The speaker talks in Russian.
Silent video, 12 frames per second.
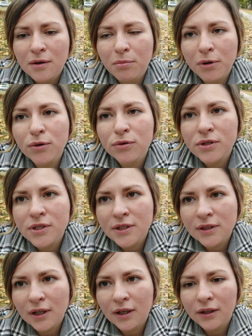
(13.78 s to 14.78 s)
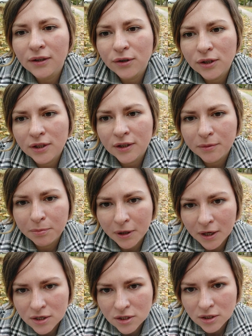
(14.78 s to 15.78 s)
Паутинок легких
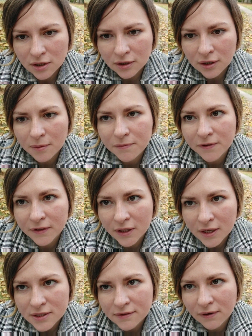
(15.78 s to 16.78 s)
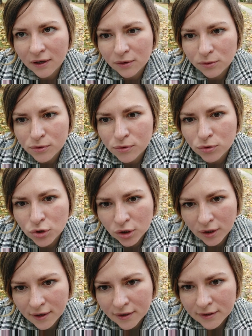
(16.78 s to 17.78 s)
пряжа обвелась вокруг
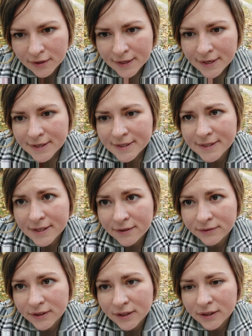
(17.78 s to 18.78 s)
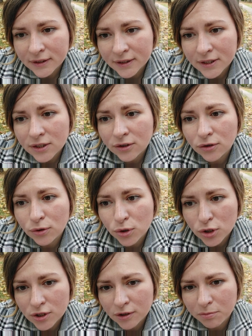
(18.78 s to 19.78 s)
сучка. Завтра хлынет
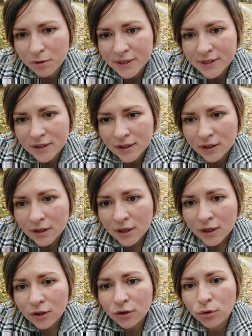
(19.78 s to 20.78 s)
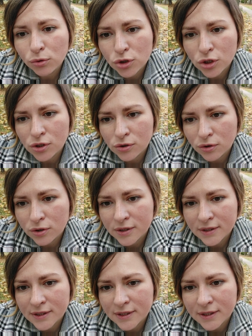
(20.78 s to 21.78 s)
дождик быстрый, тучи
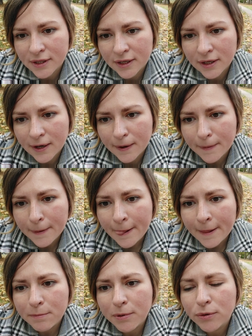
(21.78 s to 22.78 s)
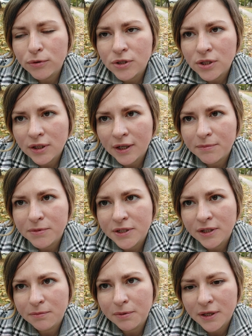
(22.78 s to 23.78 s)
солнце заслоня. Паутинкам
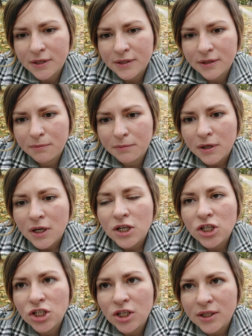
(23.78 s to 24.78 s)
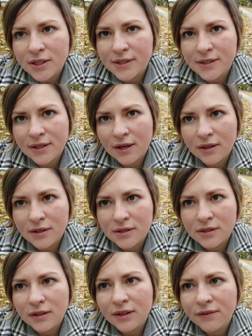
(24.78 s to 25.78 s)
серебристым жить
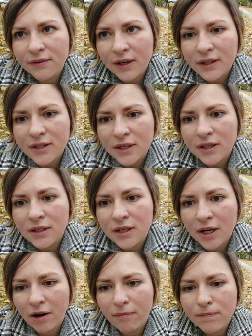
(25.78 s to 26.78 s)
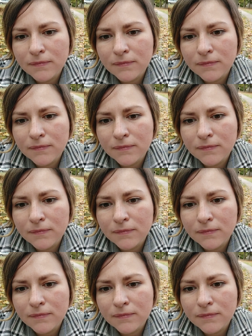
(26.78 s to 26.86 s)
осталось два-три дня.